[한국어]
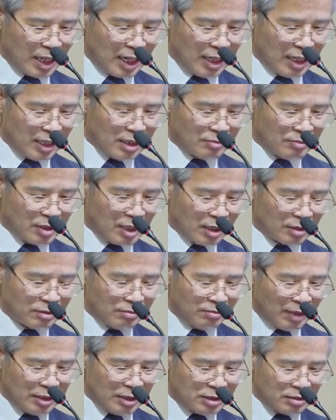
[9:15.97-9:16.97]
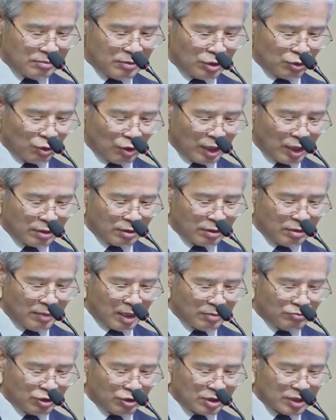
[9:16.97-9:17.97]
하나님께서 말씀을 통해서
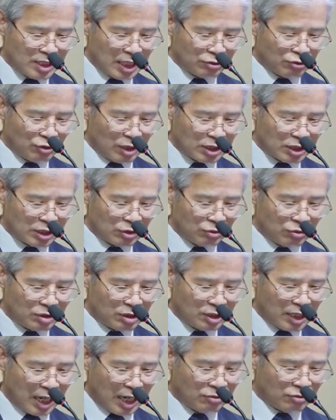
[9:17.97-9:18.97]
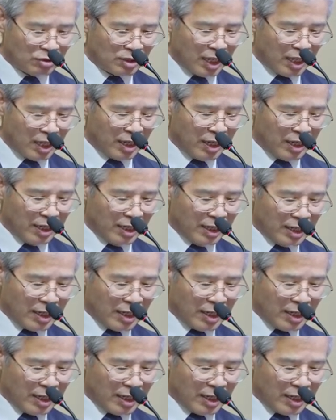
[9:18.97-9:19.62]
만물을 창조하시고 그 가운데